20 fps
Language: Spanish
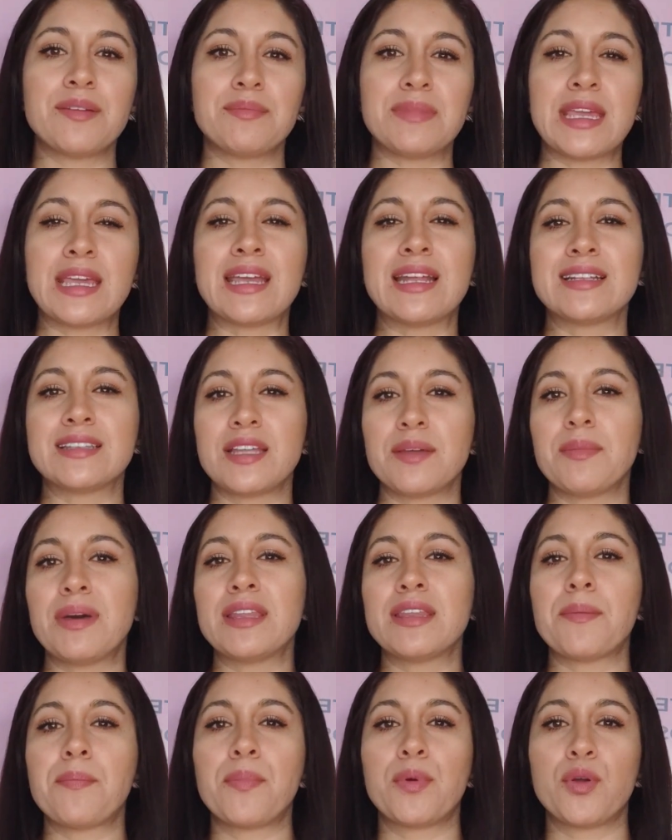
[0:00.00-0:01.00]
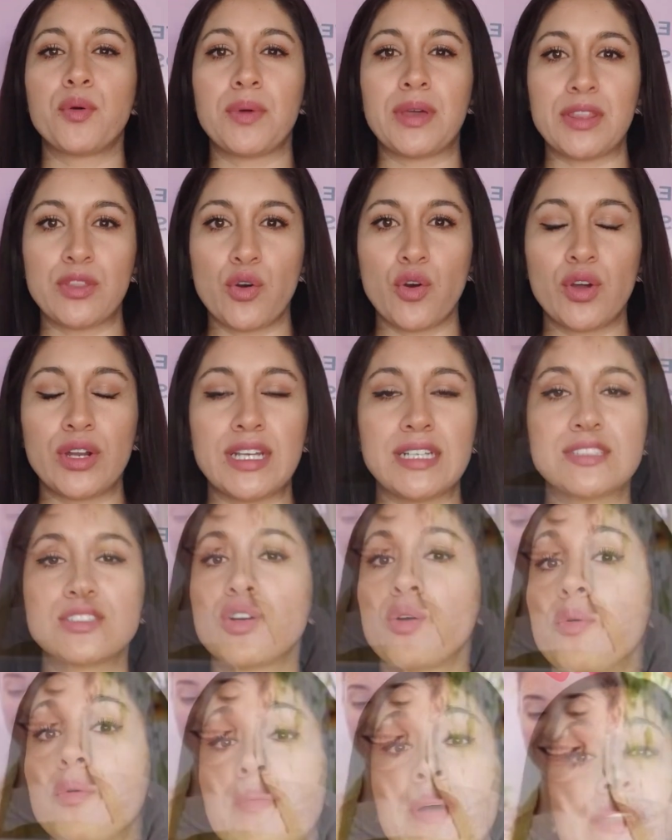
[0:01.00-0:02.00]
también el tema de
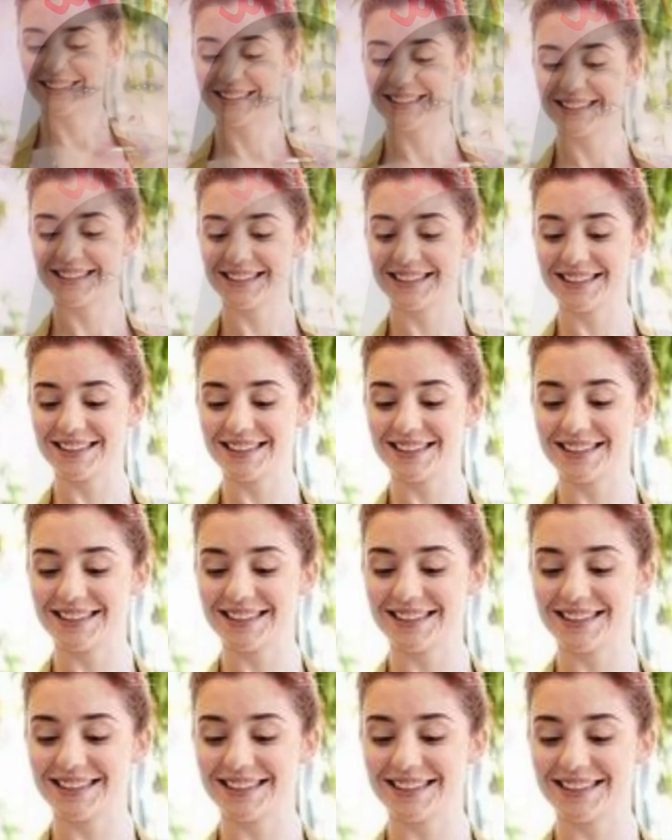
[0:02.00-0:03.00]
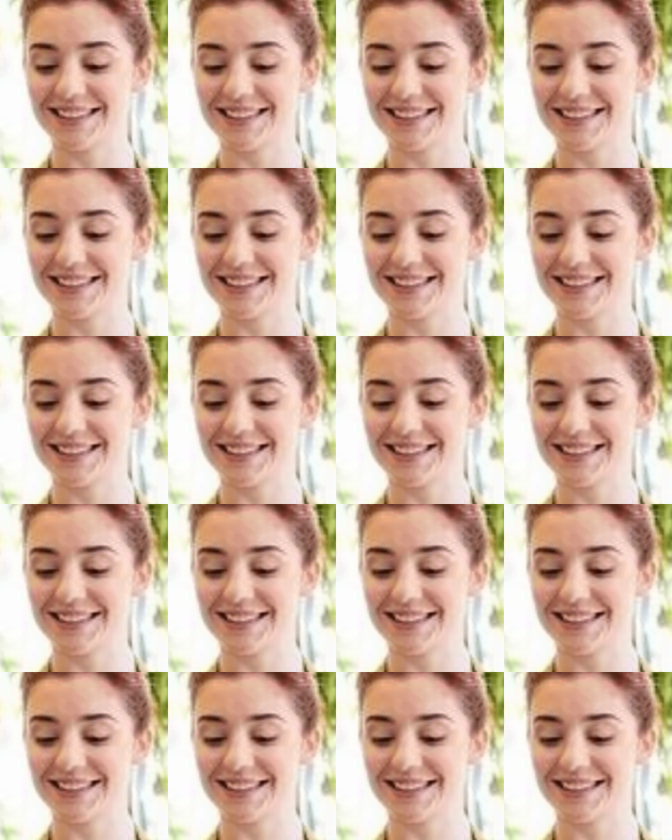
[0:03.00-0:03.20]
proveedores, cómo manejar clientes.